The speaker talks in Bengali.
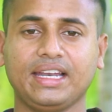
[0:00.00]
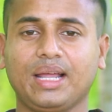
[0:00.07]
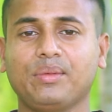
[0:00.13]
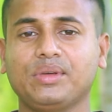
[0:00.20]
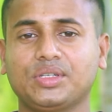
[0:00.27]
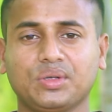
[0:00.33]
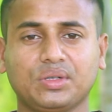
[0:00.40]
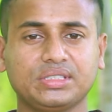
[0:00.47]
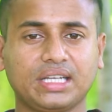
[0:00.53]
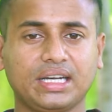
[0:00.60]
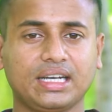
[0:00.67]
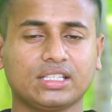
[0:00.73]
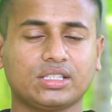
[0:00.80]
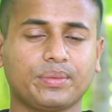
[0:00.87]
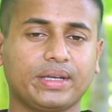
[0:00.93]
কিনা আমি শিওর
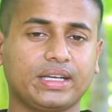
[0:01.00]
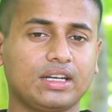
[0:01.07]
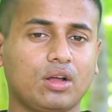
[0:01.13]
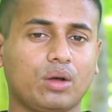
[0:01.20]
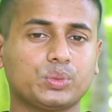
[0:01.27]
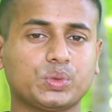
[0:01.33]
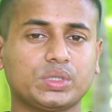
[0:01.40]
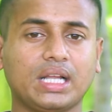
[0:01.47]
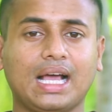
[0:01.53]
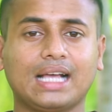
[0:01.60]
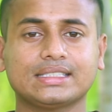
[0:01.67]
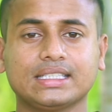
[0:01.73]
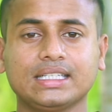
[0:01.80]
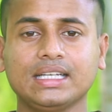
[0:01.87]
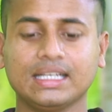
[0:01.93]
জানি না তবে এখানে অপশন
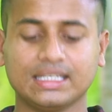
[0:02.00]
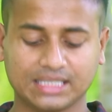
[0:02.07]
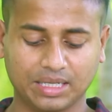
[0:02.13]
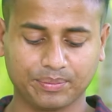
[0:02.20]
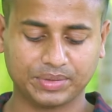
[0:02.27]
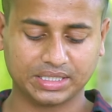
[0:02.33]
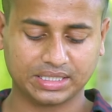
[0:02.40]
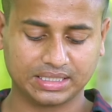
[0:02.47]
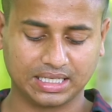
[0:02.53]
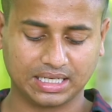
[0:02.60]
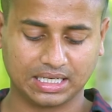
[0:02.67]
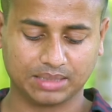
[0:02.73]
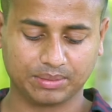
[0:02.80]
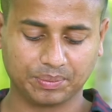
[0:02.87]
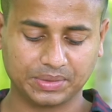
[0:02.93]
আছে তাই আপনাদেরকে
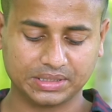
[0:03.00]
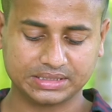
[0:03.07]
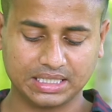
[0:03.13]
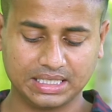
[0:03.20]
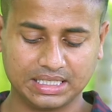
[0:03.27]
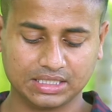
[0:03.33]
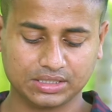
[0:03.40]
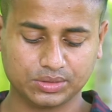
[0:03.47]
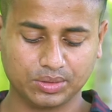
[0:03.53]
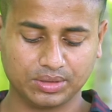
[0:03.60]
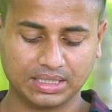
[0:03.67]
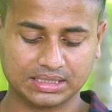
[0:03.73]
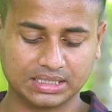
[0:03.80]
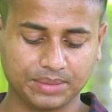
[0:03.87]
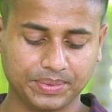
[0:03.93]
দেখালাম আপনারা চাইলে ইয়েস e
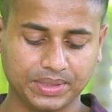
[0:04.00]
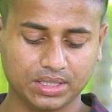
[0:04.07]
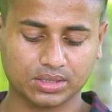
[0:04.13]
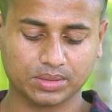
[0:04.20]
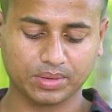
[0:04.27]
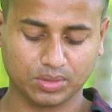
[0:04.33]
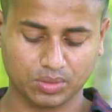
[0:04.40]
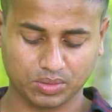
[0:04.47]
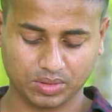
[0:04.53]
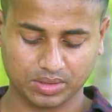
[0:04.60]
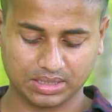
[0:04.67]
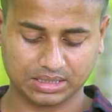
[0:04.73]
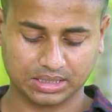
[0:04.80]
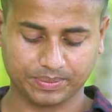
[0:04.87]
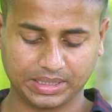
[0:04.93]
করে রাখতে পারেন অথবা নো করে
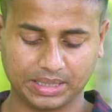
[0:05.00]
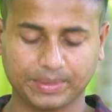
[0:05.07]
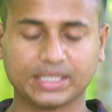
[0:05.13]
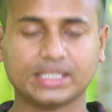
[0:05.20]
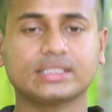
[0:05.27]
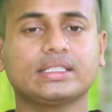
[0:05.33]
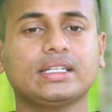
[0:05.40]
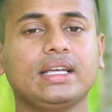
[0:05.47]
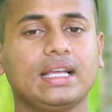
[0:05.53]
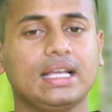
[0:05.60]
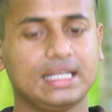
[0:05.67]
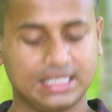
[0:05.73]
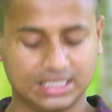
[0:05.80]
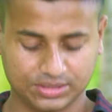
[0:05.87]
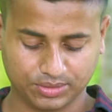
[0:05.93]
রাখতে পারেন আমার ক্ষেত্রে e
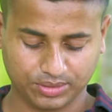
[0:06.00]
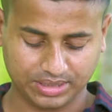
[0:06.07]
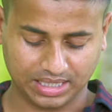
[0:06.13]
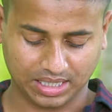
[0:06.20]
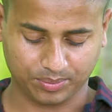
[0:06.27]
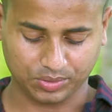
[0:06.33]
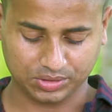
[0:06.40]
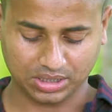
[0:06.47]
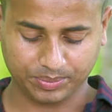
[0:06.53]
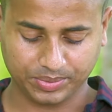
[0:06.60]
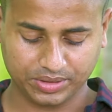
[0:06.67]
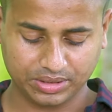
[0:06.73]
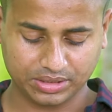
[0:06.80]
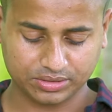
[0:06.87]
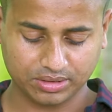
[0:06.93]
ইয়েস করে রাখবো তারপর
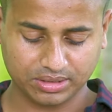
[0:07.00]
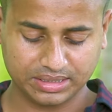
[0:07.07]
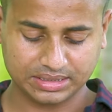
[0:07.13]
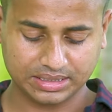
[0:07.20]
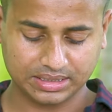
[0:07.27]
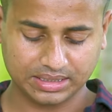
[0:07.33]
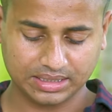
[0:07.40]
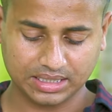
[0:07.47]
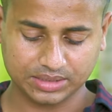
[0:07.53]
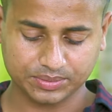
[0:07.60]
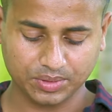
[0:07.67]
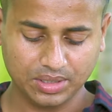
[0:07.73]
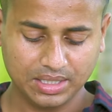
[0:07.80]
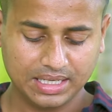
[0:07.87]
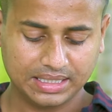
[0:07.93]
একটু স্কুলকে e নিচের দিকে
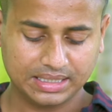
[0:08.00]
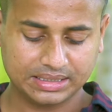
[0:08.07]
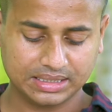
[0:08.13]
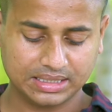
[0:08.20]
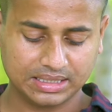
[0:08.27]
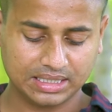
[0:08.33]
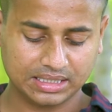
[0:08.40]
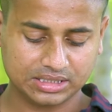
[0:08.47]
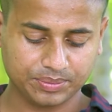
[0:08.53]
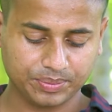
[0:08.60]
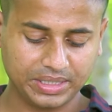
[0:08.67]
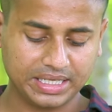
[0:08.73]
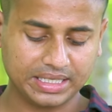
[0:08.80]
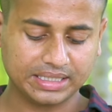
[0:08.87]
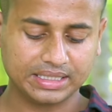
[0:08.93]
আসবো নিচের দিকে আসার
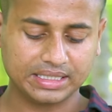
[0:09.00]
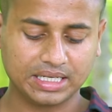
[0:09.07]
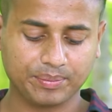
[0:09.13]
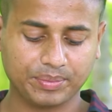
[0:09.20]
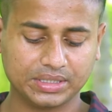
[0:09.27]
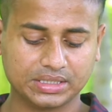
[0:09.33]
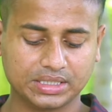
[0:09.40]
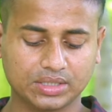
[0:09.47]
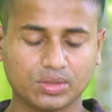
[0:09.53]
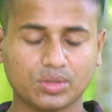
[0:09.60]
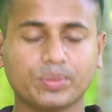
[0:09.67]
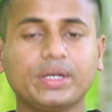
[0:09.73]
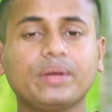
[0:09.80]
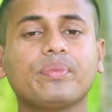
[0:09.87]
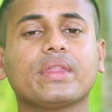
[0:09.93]
পর এখান থেকে আপনারা যেটা
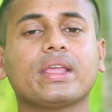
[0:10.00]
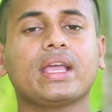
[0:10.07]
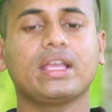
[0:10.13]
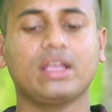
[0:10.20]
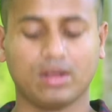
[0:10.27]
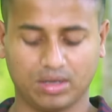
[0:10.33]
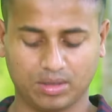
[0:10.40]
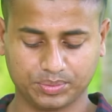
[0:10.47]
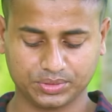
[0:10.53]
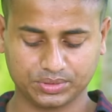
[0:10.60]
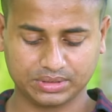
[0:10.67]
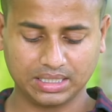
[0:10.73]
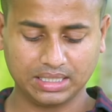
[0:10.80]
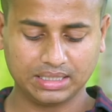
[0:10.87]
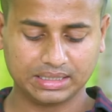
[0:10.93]
করবেন এই
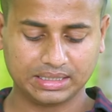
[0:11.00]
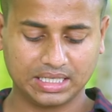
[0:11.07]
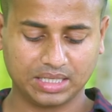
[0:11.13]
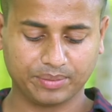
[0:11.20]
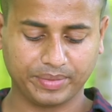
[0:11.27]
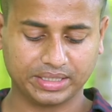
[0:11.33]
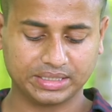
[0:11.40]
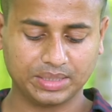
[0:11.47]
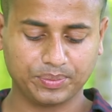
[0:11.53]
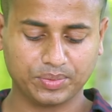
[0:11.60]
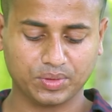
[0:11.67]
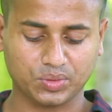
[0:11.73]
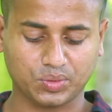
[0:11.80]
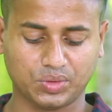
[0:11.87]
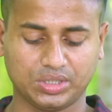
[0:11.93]
অপশনটা টিকমার্ক দিয়ে
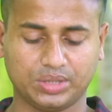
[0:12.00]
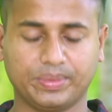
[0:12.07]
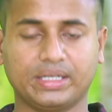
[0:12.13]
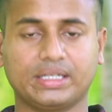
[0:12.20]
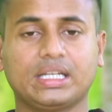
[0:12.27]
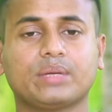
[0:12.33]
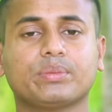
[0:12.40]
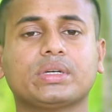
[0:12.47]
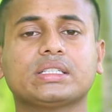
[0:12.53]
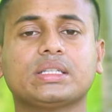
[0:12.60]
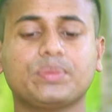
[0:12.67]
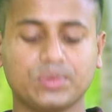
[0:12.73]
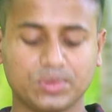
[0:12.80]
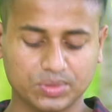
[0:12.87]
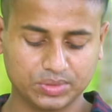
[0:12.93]
পূরণ করে দেবেন টিকমার্ক
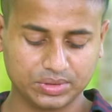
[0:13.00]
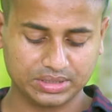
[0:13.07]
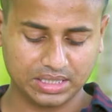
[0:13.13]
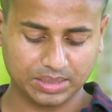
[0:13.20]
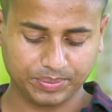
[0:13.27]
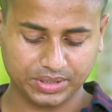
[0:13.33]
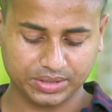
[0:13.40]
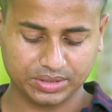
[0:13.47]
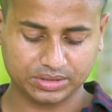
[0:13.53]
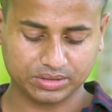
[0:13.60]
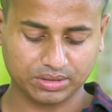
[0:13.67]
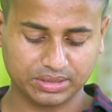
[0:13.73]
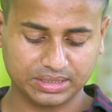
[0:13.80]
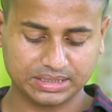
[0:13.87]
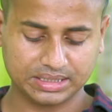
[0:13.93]
দিয়ে পূরণ করে দেওয়ার পরে
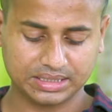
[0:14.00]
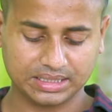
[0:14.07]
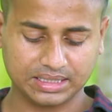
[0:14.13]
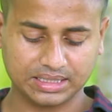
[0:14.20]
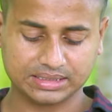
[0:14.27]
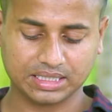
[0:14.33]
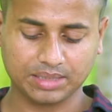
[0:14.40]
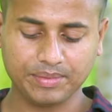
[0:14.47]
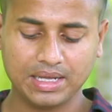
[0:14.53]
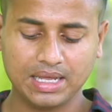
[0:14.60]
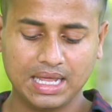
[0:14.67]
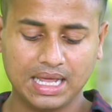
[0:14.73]
টেস্ট করে নিচের দিকে আসলাম